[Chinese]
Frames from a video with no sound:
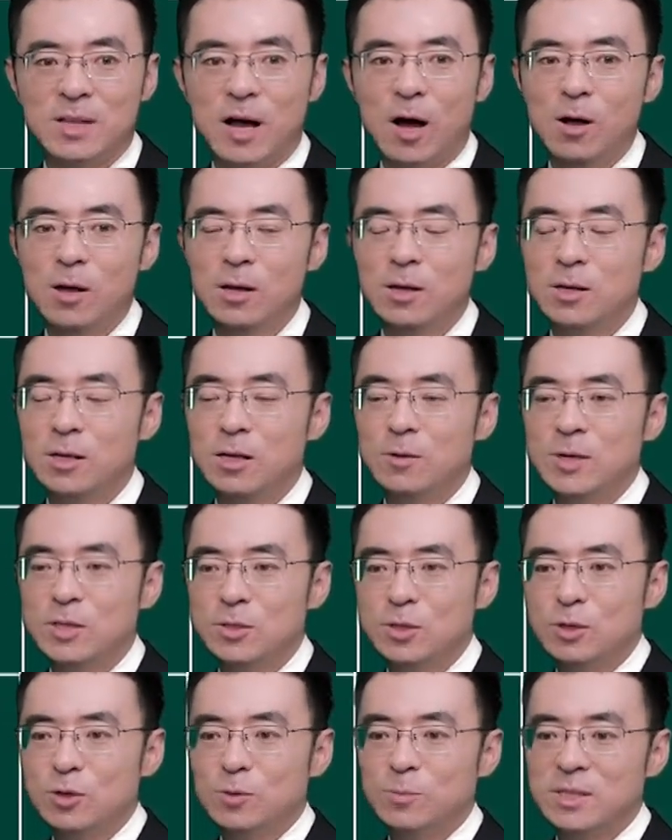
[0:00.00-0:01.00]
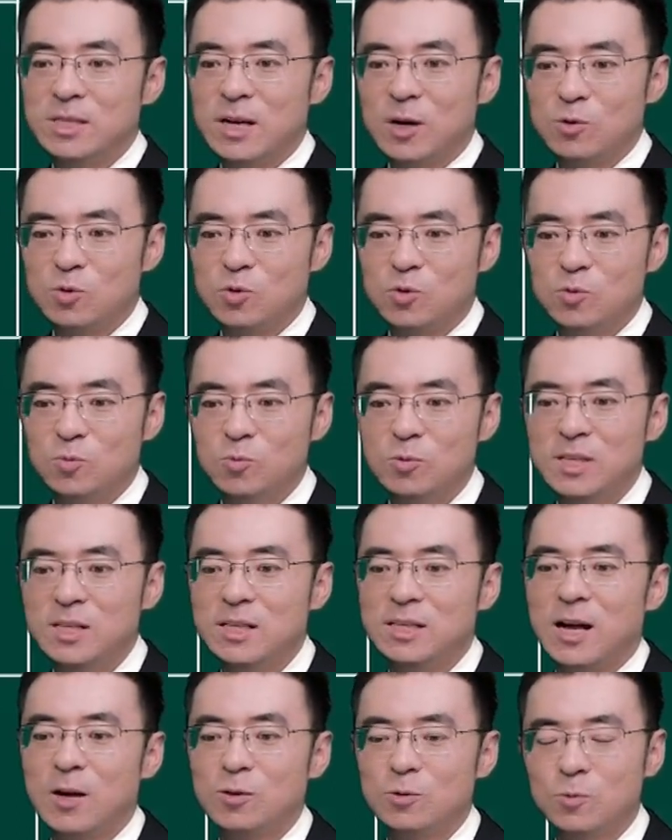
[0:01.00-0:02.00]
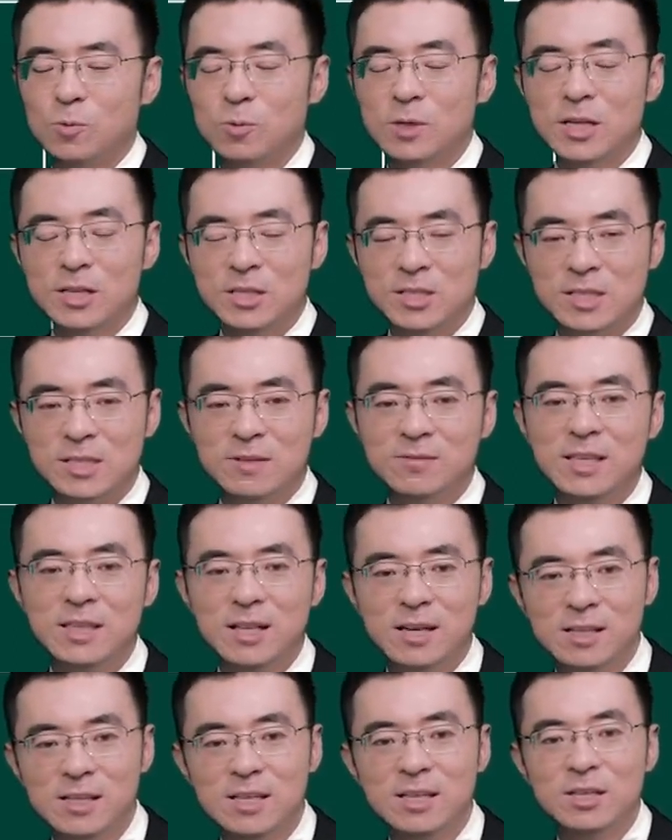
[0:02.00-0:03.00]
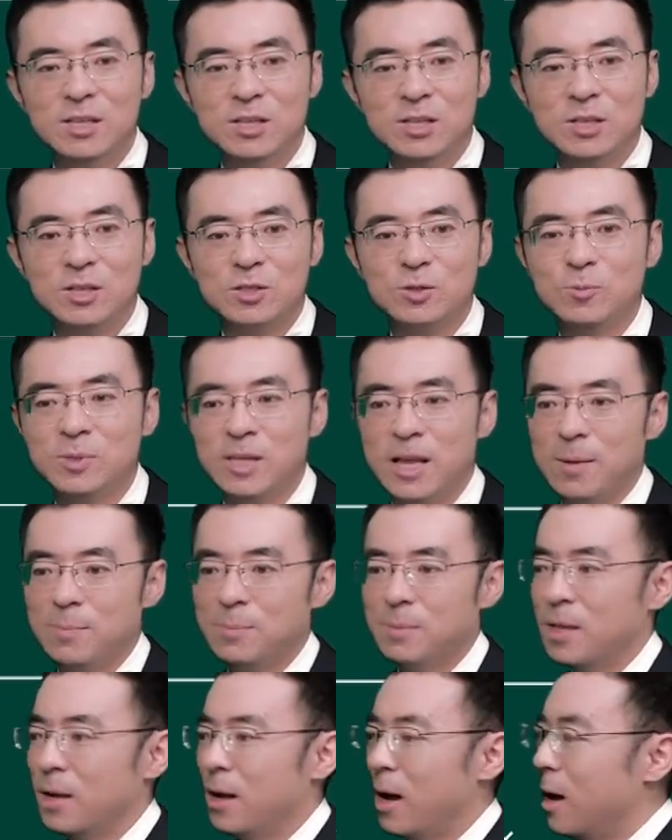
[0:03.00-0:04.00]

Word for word: 好，各位，这是我们讲主体当中行为能力一个重点。